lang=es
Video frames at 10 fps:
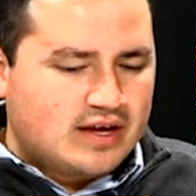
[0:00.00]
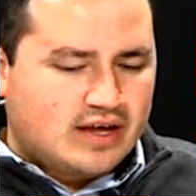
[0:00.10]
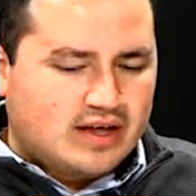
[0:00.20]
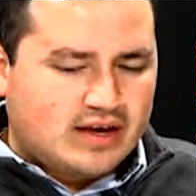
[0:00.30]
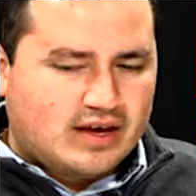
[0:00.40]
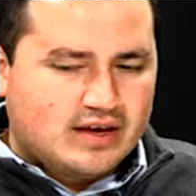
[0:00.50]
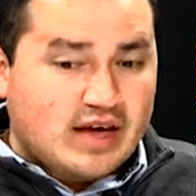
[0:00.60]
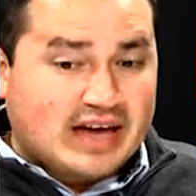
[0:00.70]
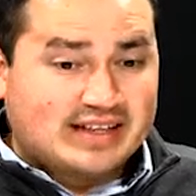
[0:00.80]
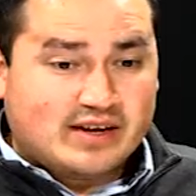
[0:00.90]
Eh,
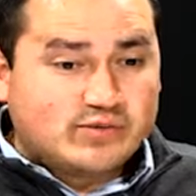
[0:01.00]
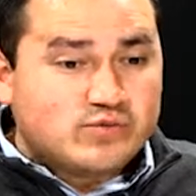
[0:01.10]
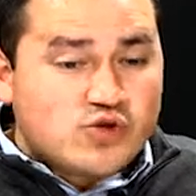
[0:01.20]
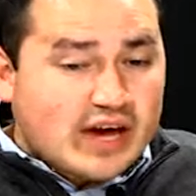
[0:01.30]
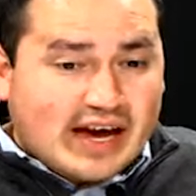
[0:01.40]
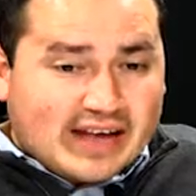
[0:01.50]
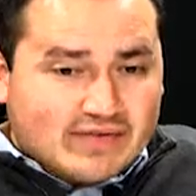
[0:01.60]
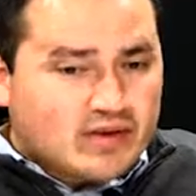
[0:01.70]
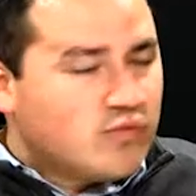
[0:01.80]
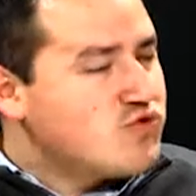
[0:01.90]
ahí teníamos mucha
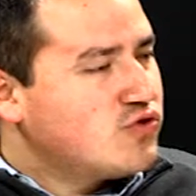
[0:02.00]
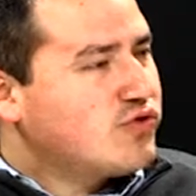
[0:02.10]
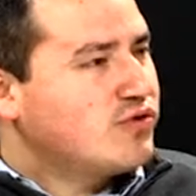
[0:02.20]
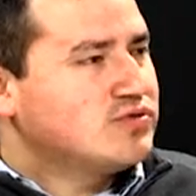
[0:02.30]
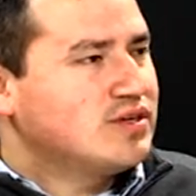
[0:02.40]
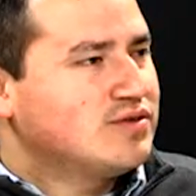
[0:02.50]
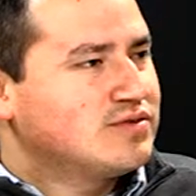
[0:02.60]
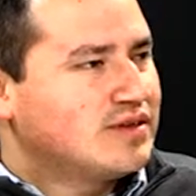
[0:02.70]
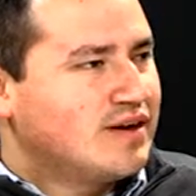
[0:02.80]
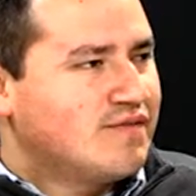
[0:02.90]
gente, muchos
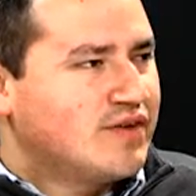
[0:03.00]
conocidos en,